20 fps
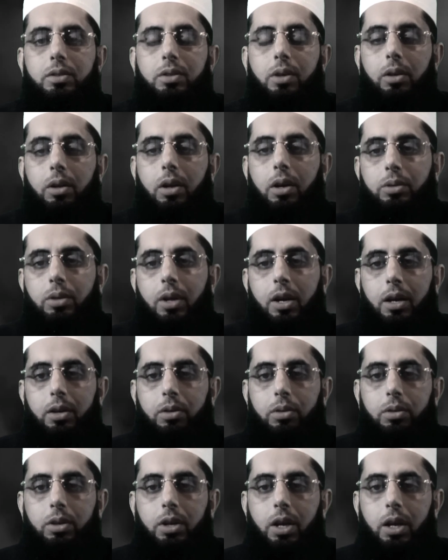रज़ी अल्लाह
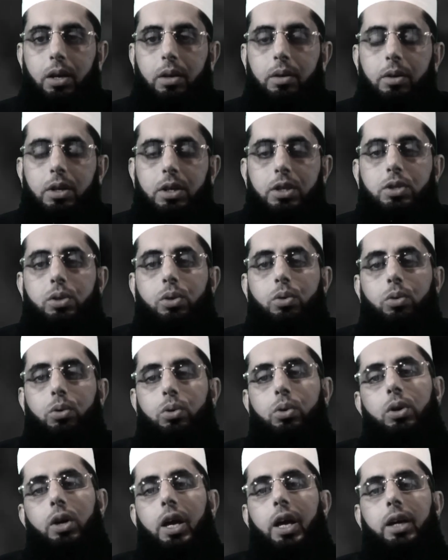तु ने इसको
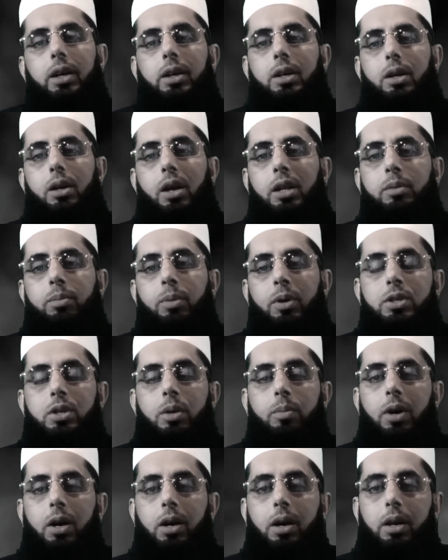एक रात पर
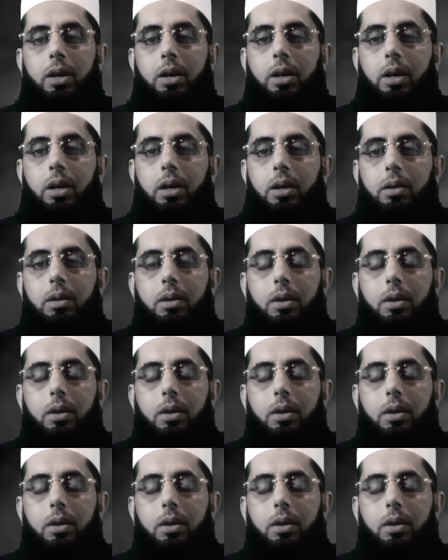जमा करके